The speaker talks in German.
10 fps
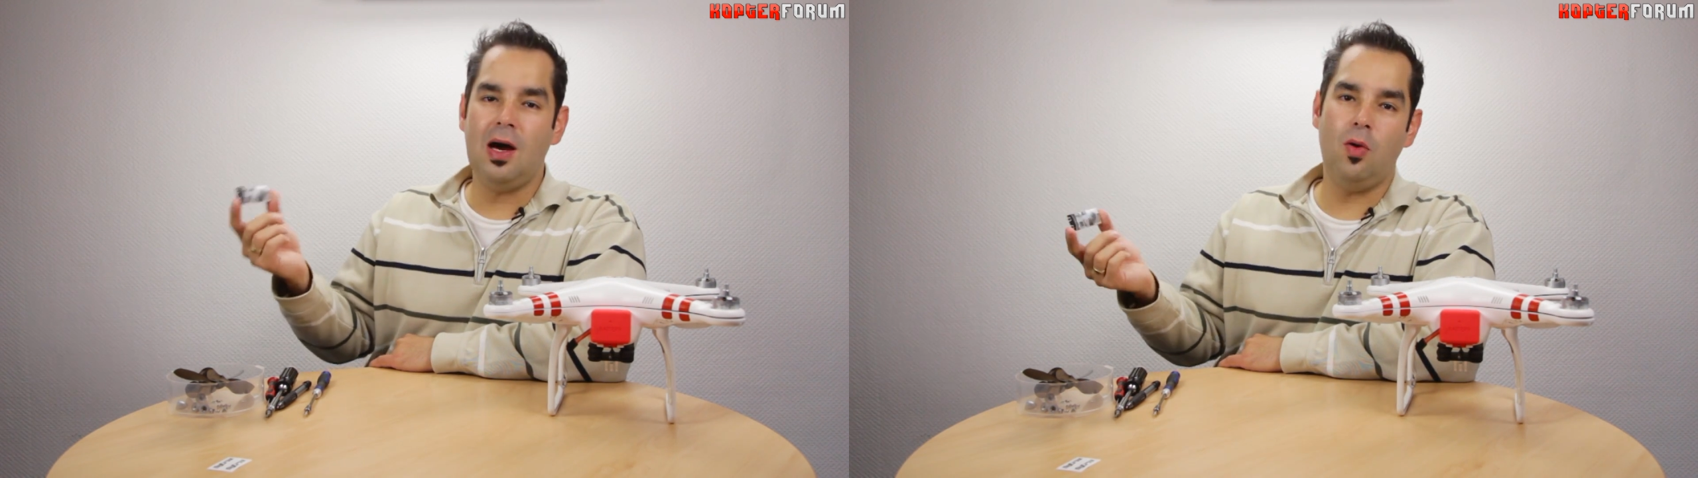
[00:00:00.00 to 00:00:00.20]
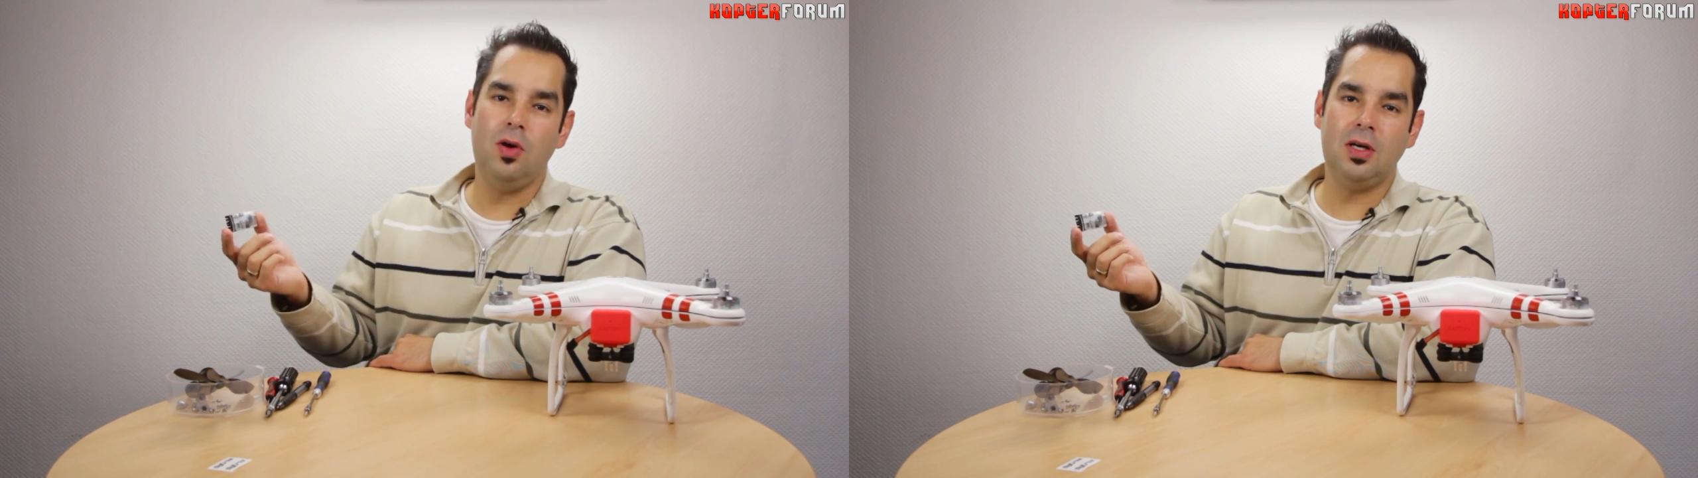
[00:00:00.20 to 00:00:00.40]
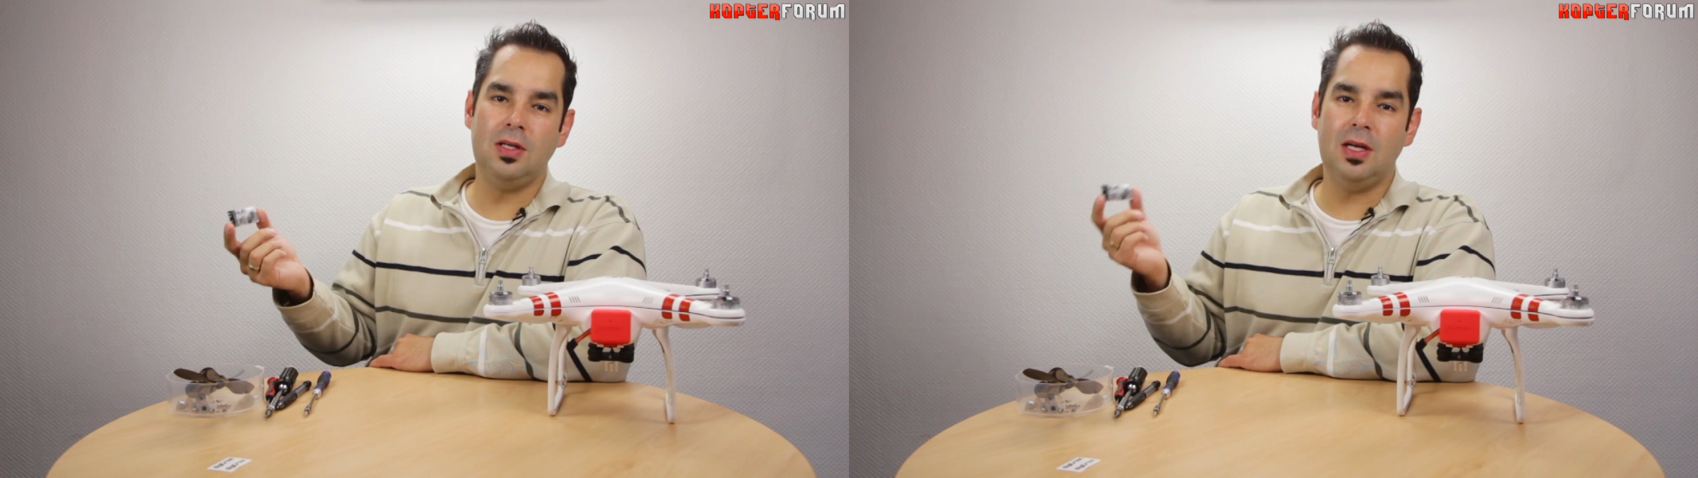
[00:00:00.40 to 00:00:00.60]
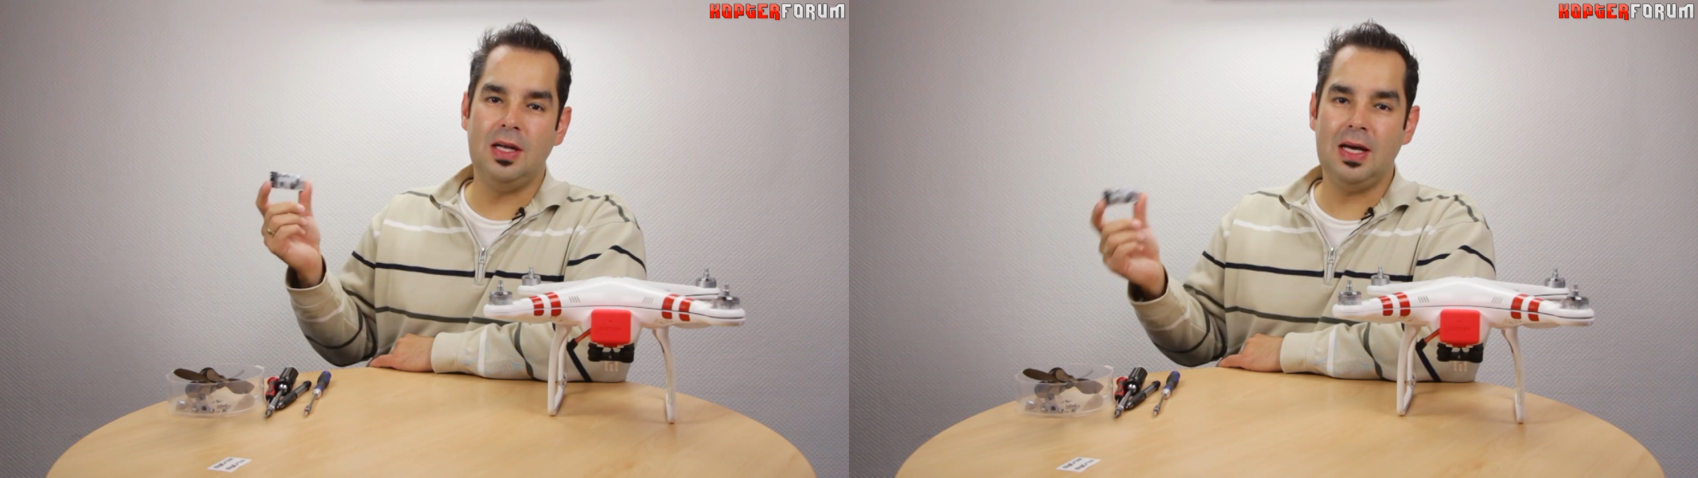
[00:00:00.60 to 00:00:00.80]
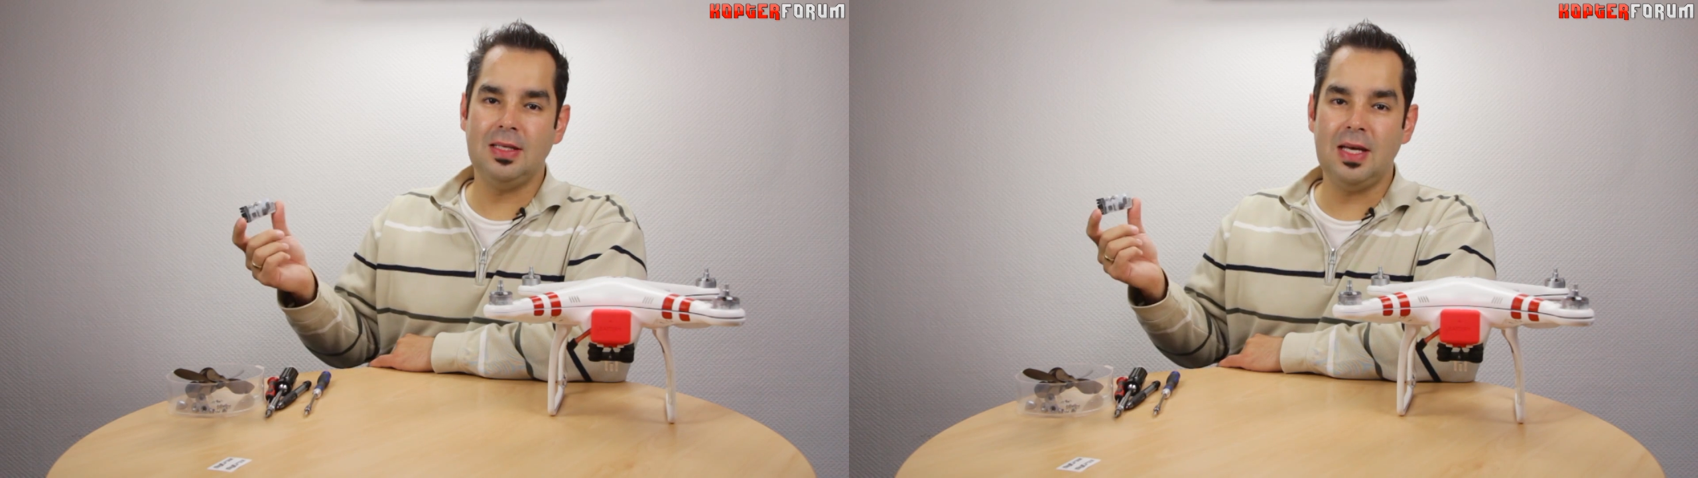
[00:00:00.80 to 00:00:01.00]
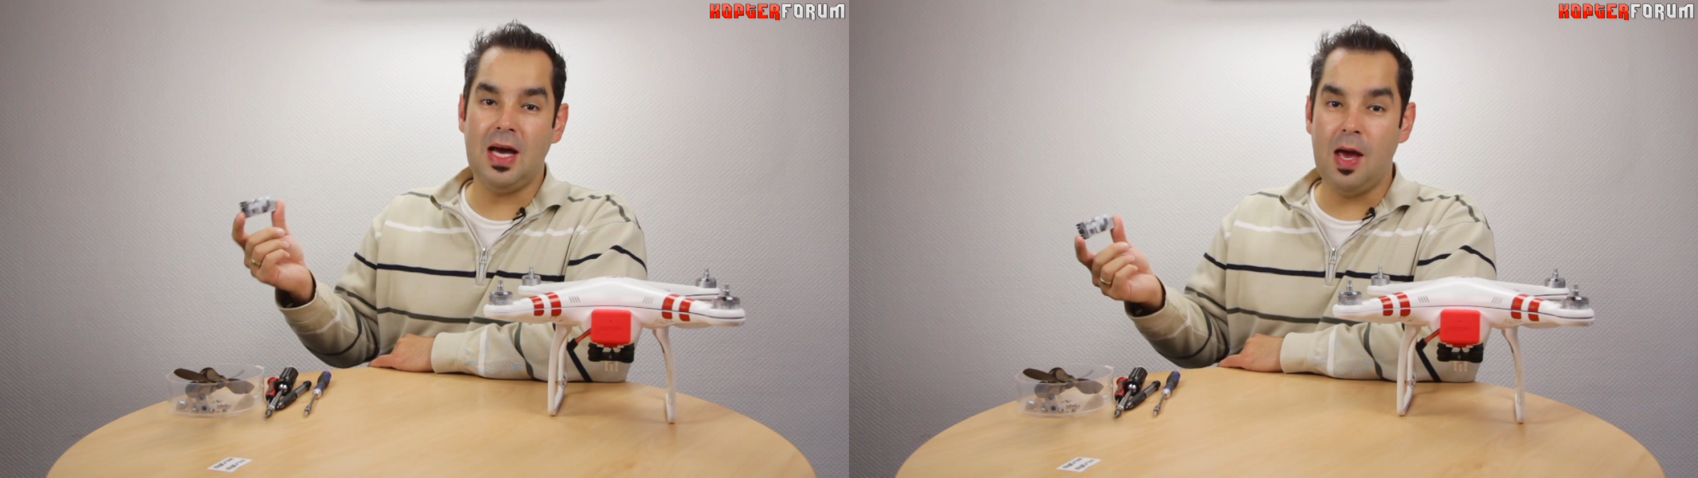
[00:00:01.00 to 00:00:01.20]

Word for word: euren NASA